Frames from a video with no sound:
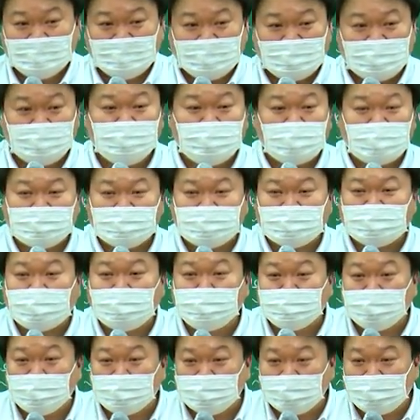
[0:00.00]
임대차
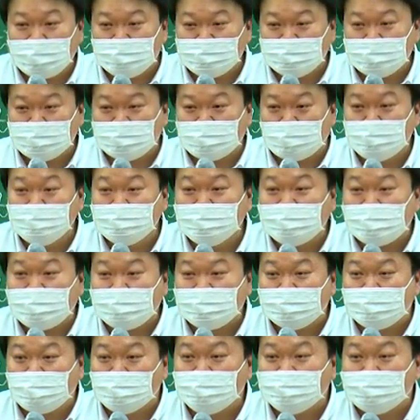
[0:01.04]
3법이라고지
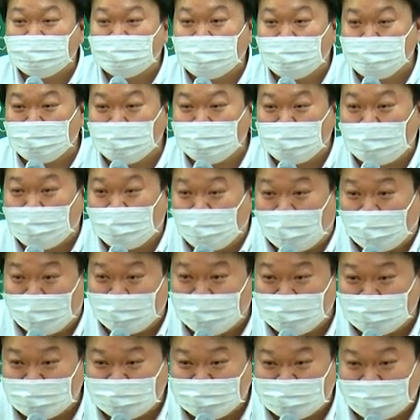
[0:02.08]
전세 3법이라고 안
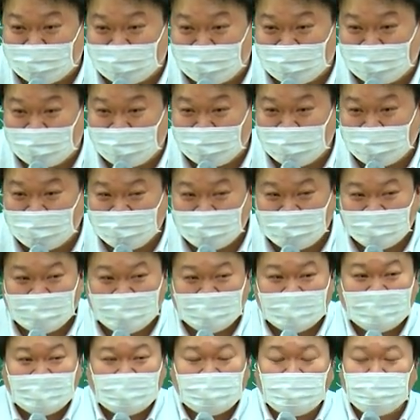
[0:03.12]
그러잖아.
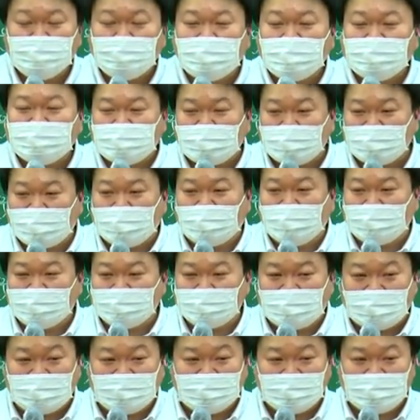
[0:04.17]
임대차
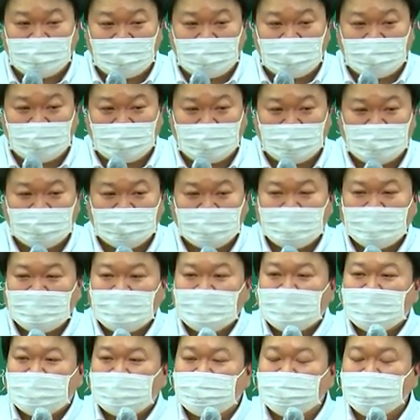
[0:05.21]
계약을 하는데
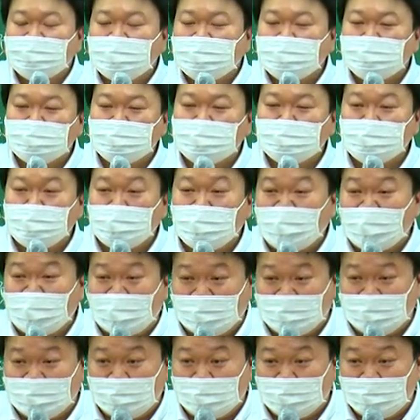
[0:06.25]
등기부등본에는
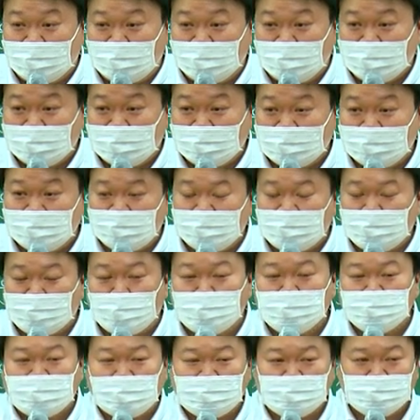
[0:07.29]
안 나와. 근데
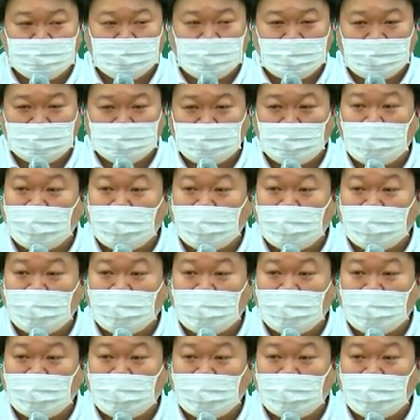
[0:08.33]
동사무소 가서